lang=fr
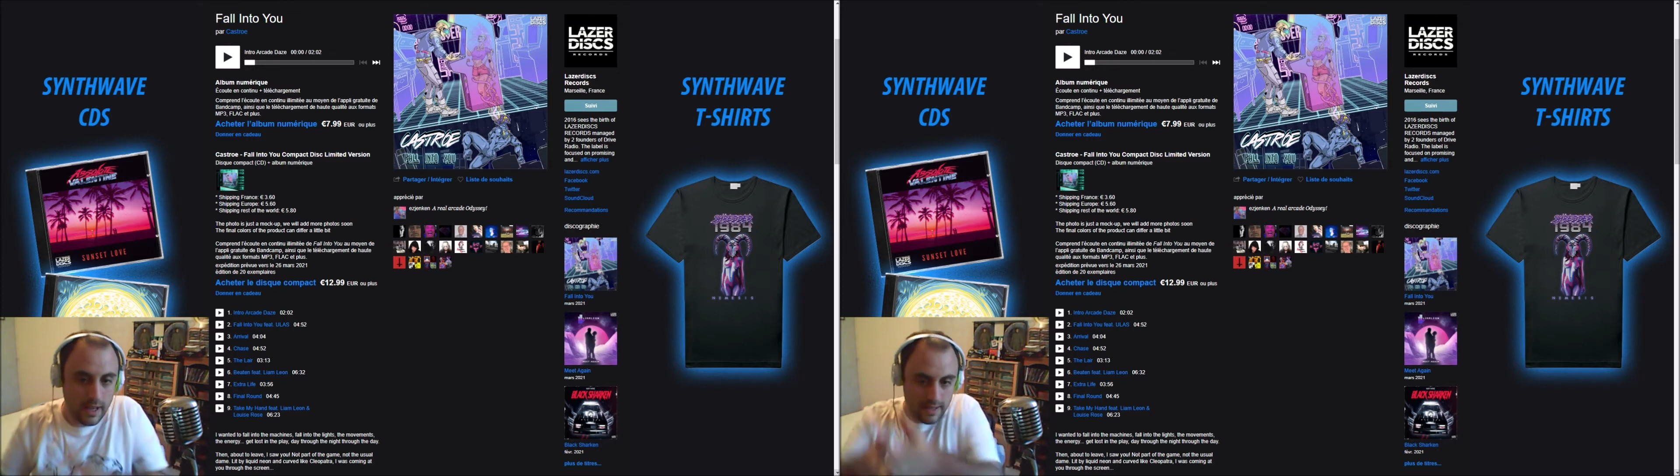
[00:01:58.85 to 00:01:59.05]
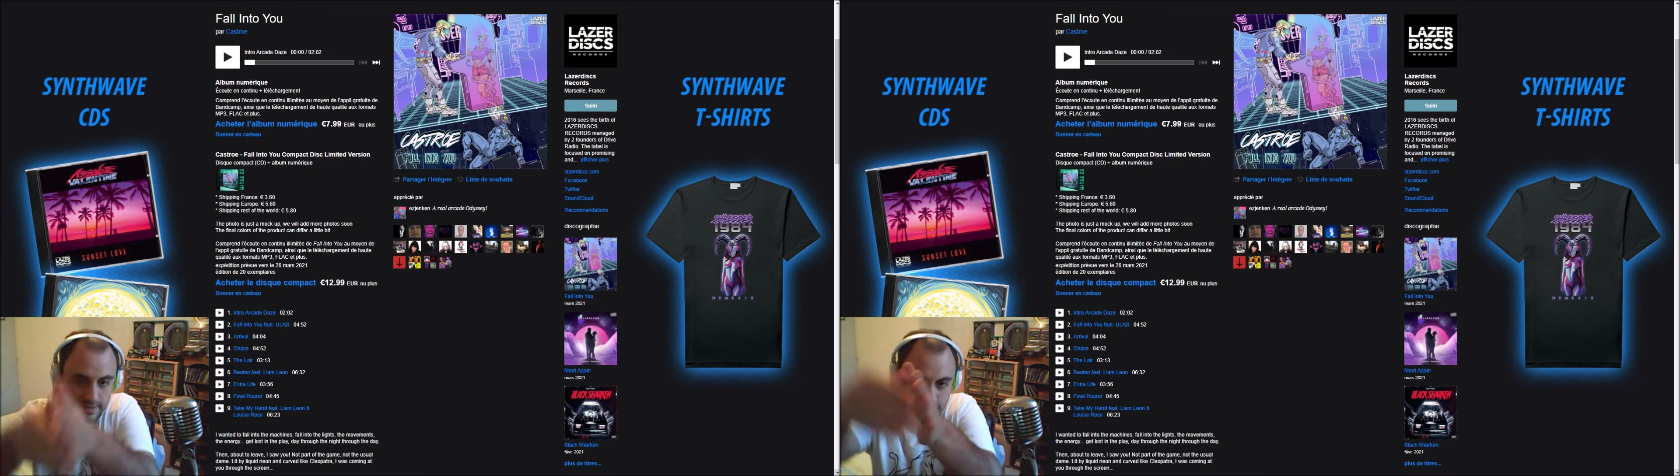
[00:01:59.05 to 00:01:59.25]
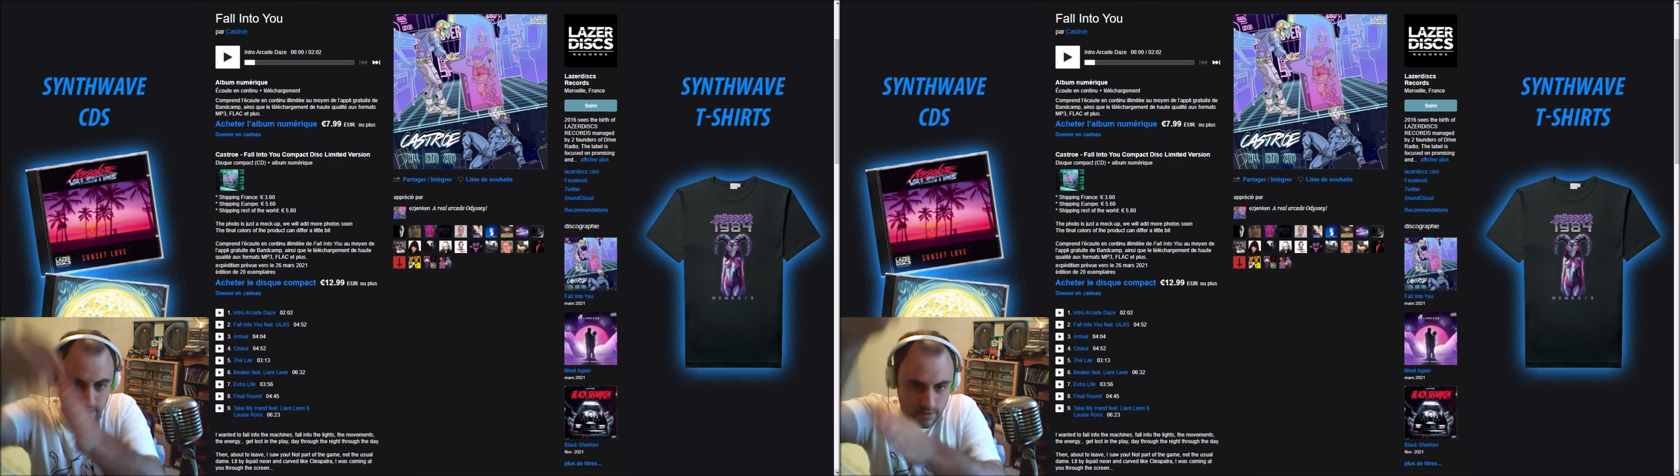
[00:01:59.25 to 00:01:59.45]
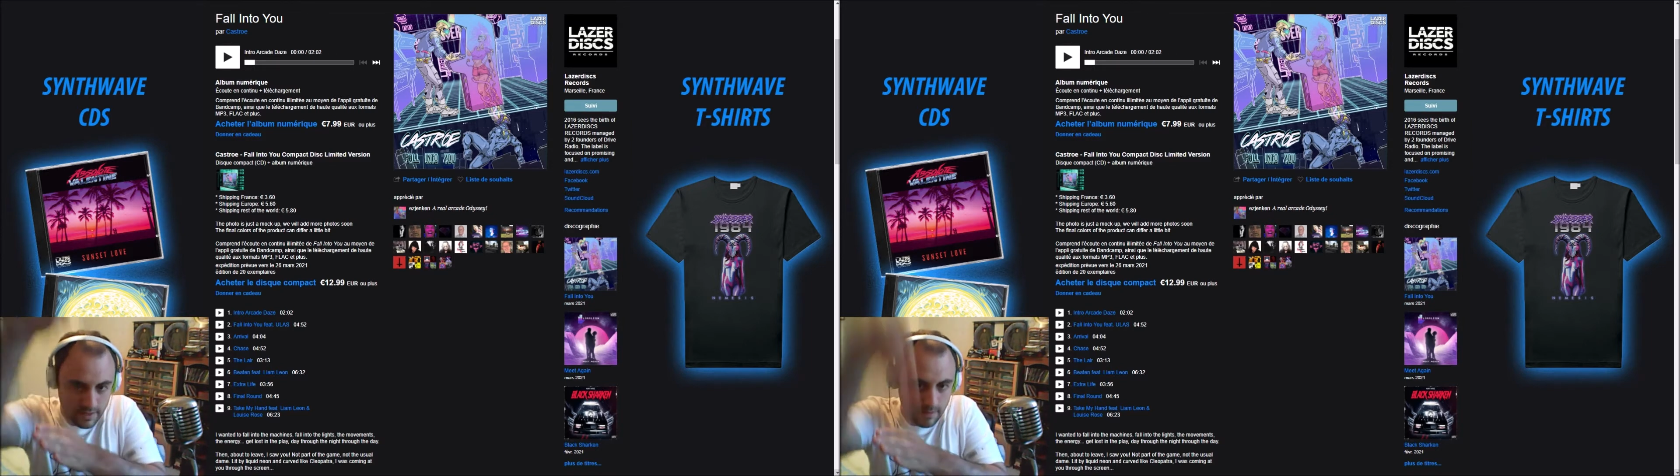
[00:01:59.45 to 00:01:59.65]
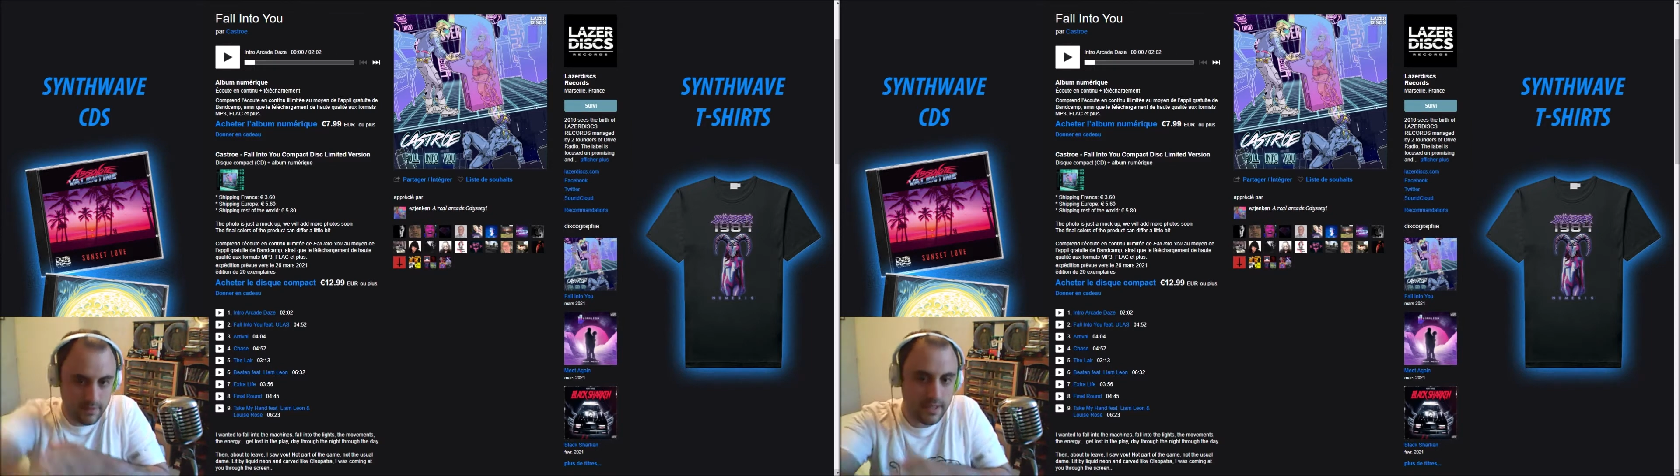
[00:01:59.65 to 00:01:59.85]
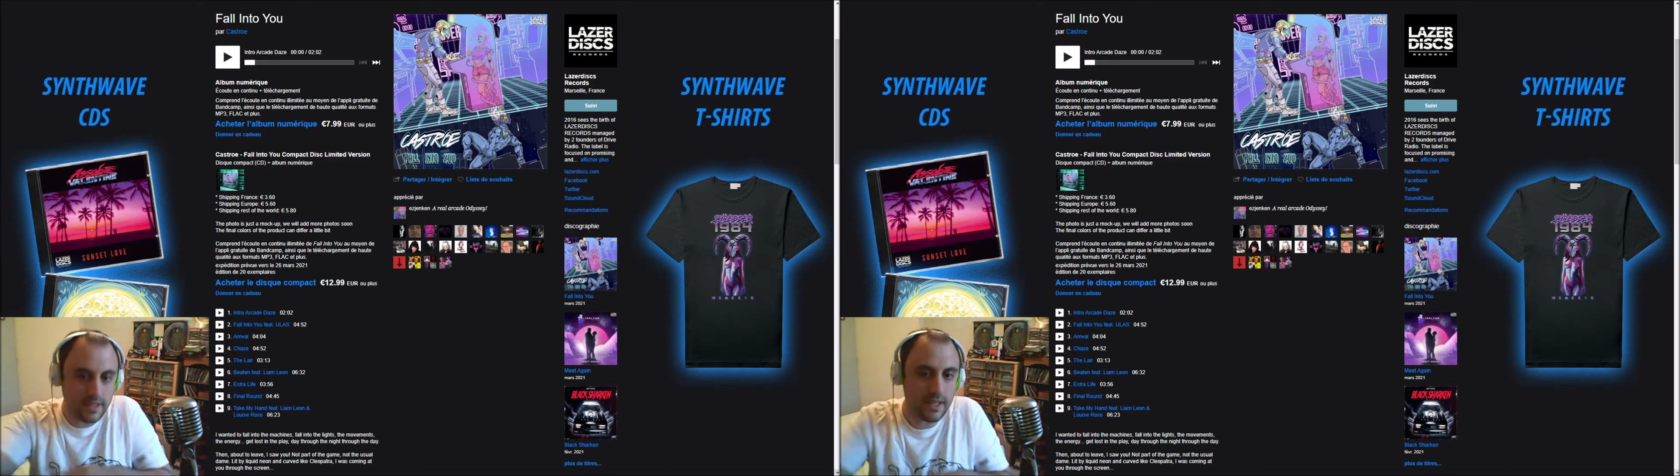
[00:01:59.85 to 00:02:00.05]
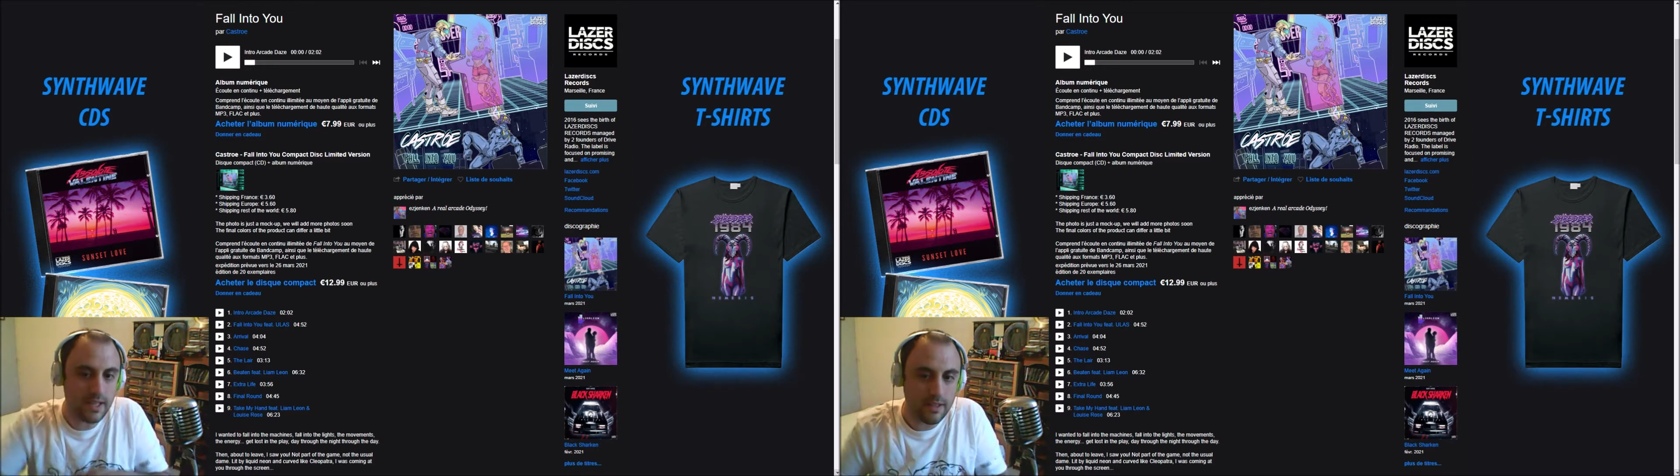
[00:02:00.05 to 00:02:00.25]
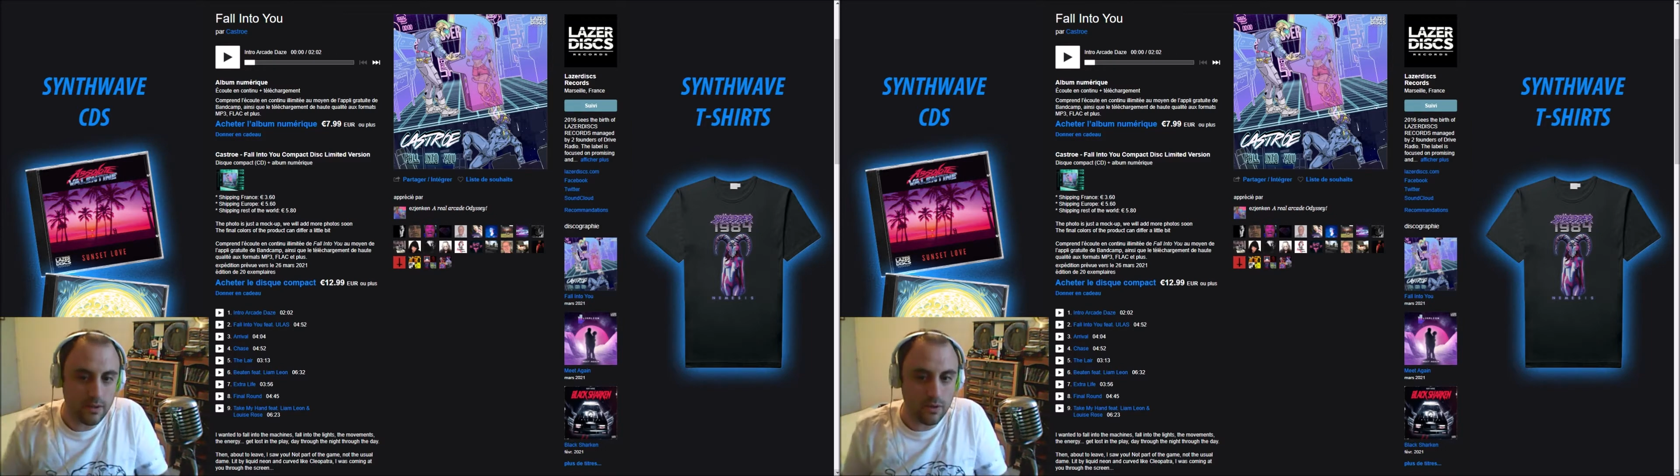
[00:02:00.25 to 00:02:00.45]
c'est même décrit
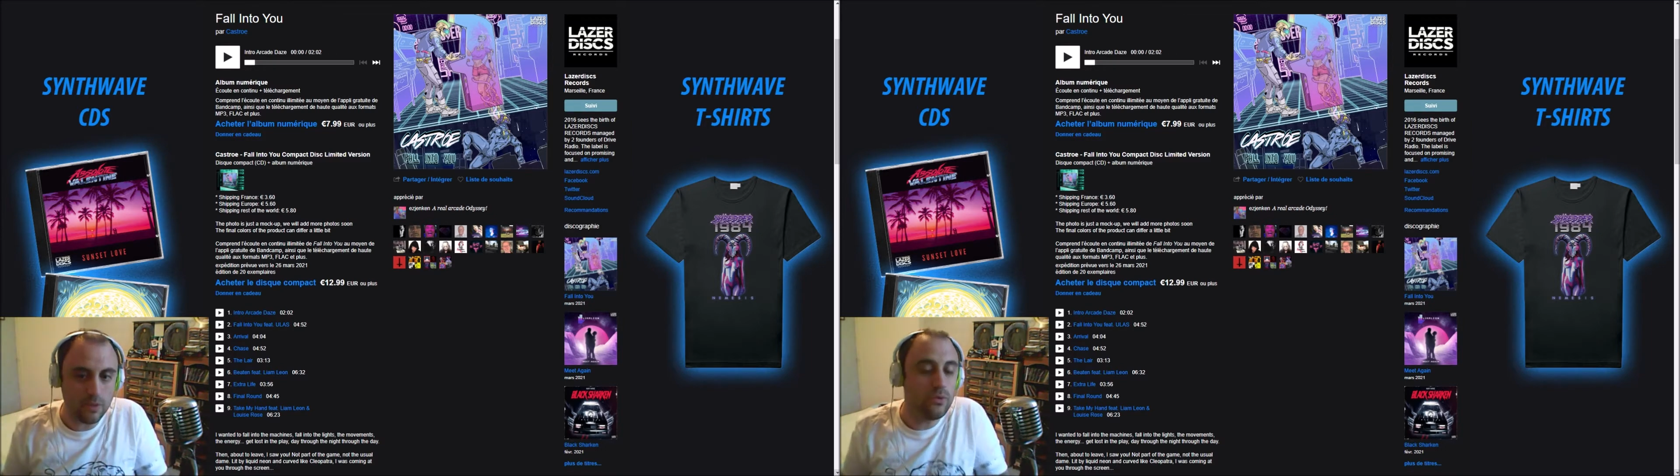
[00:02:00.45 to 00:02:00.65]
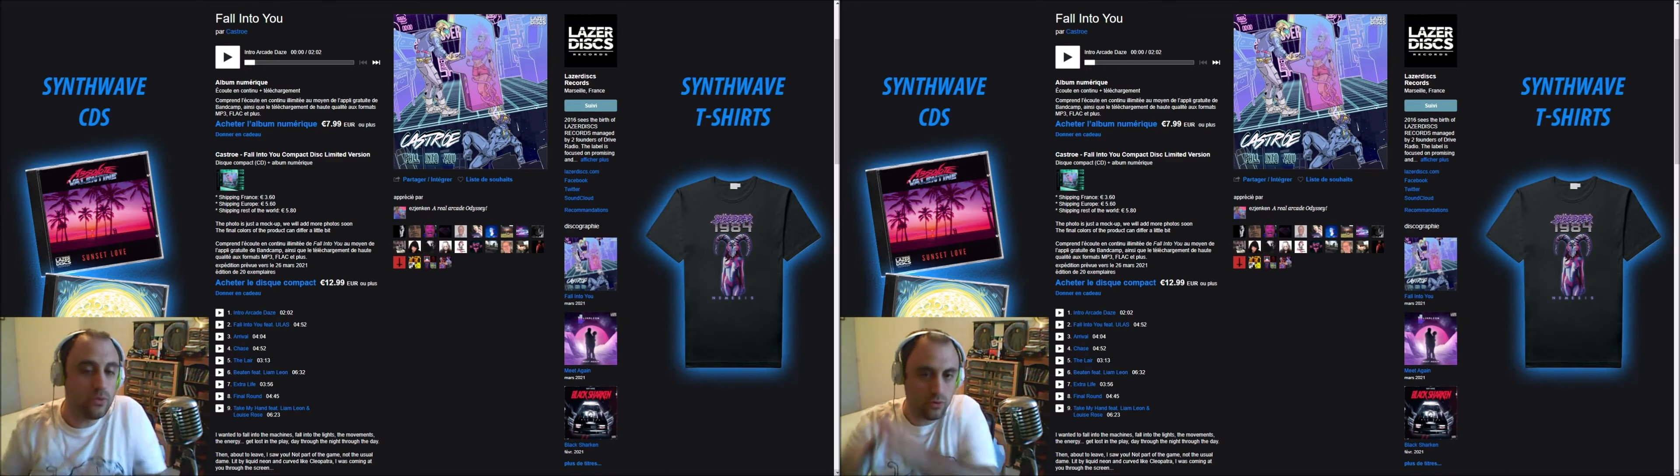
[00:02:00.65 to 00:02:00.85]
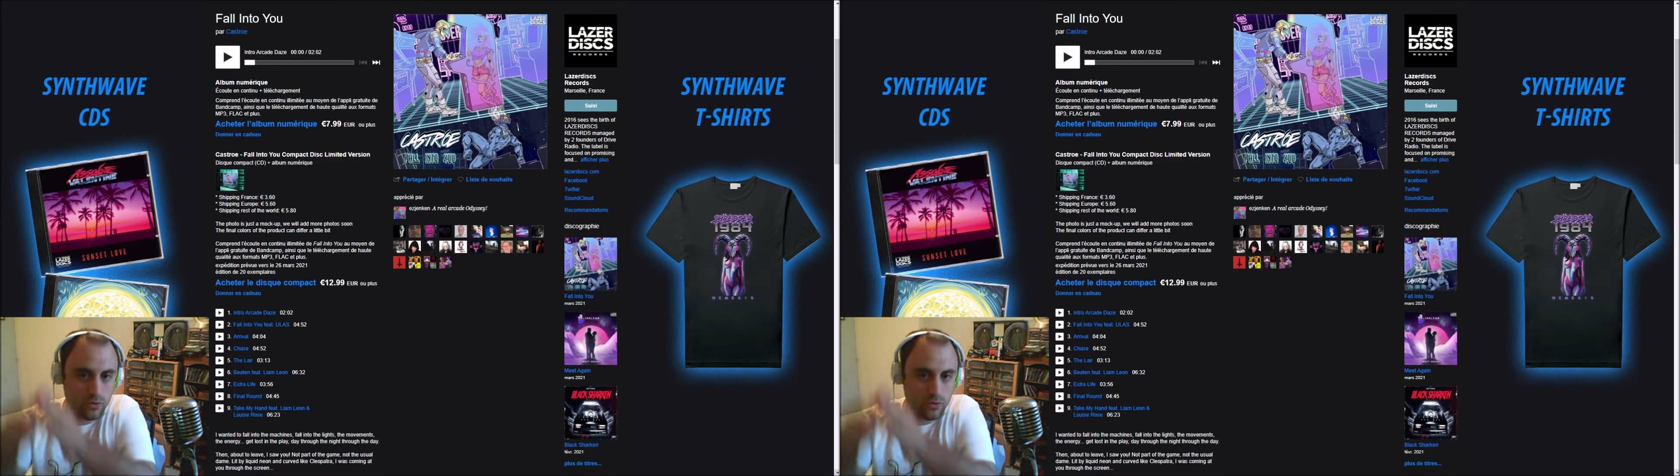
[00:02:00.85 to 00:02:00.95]
d'ailleurs euh,